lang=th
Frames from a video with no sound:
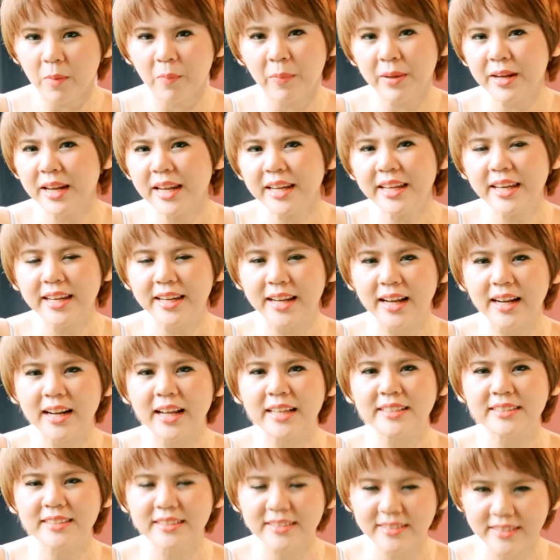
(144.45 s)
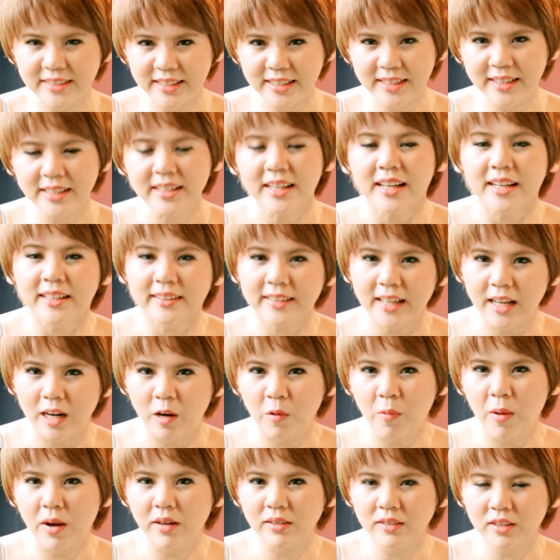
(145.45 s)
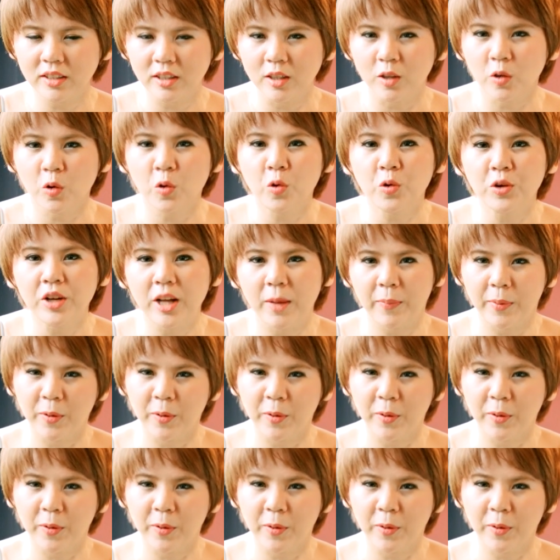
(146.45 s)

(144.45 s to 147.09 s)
ไม่ได้คิดอะไรจริงๆ แต่ระวังเถอะคุณ